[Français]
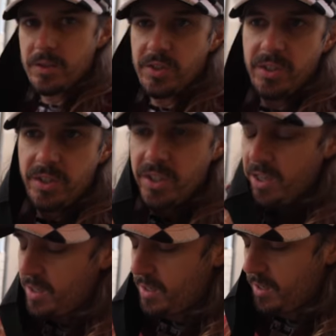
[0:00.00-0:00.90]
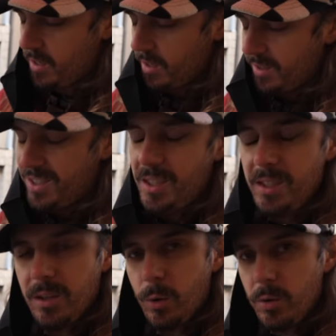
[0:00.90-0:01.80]
J'ai déjà
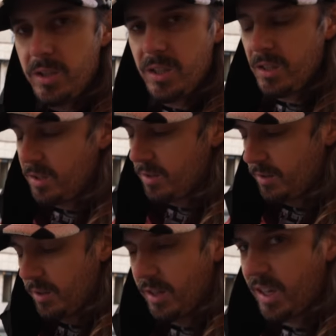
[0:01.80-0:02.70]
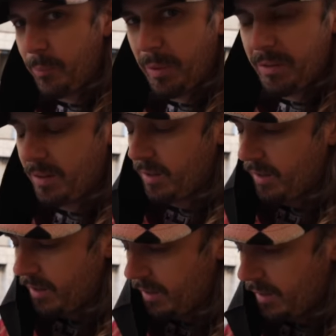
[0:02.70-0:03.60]
dit, redit,
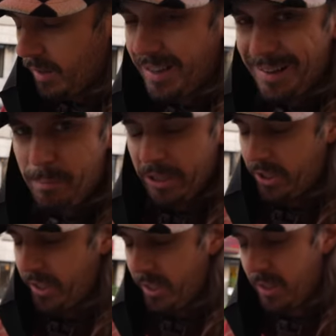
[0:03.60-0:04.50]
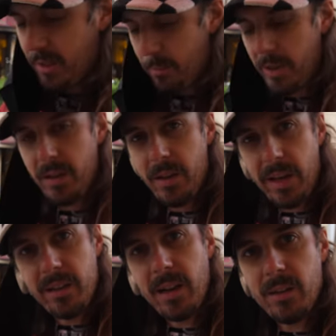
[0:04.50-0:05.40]
répété, rabâché, mais
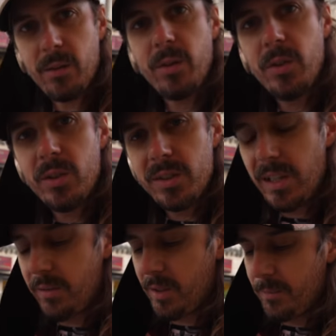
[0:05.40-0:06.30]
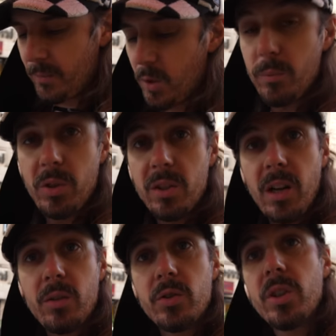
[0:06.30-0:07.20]
egg euh, c'est la vie. Les petites
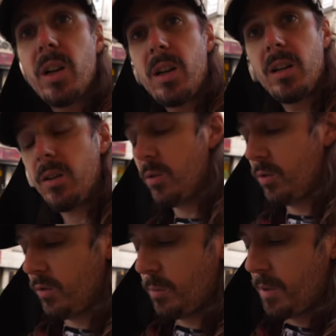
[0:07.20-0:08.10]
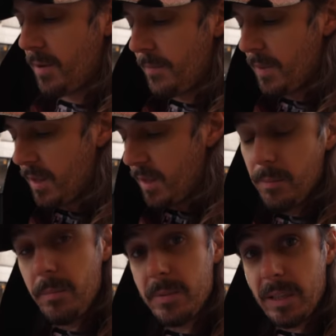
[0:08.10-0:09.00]
tartes en général, hein, on va pas...
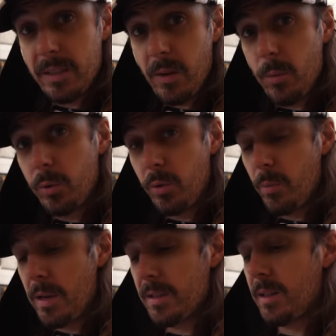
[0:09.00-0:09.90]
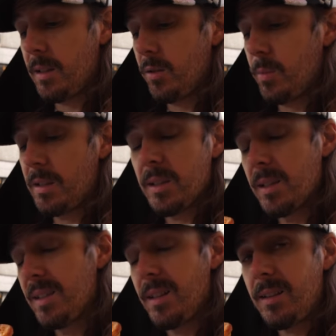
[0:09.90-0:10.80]
ça, c'est vraiment le truc de base, hein, tarte de base, et
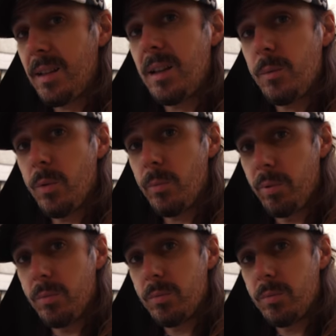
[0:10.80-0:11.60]
c'est tellement bon.